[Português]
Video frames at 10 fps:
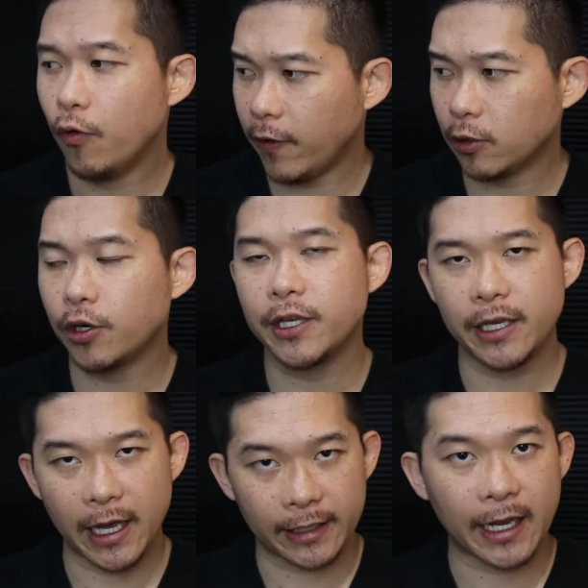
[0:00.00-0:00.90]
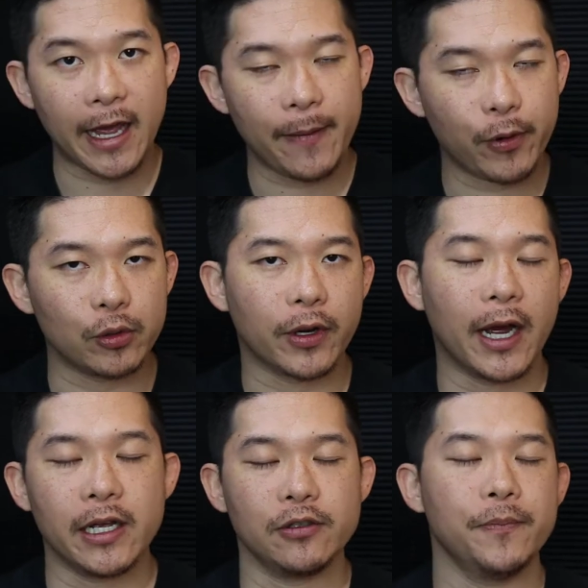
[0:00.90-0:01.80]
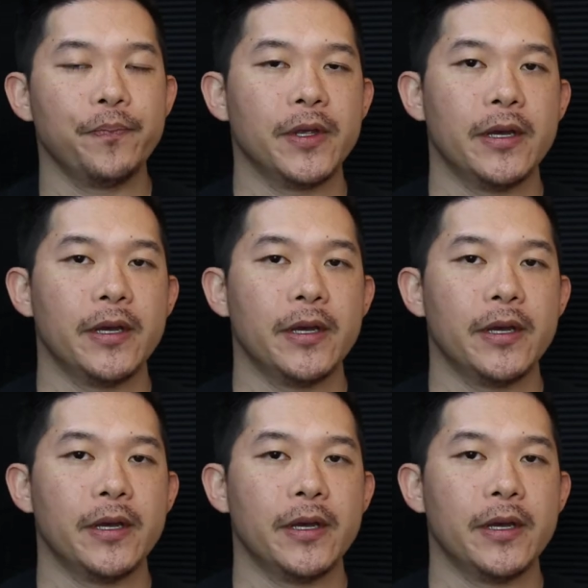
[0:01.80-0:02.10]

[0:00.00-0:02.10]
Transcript: o valor que era da época no caso,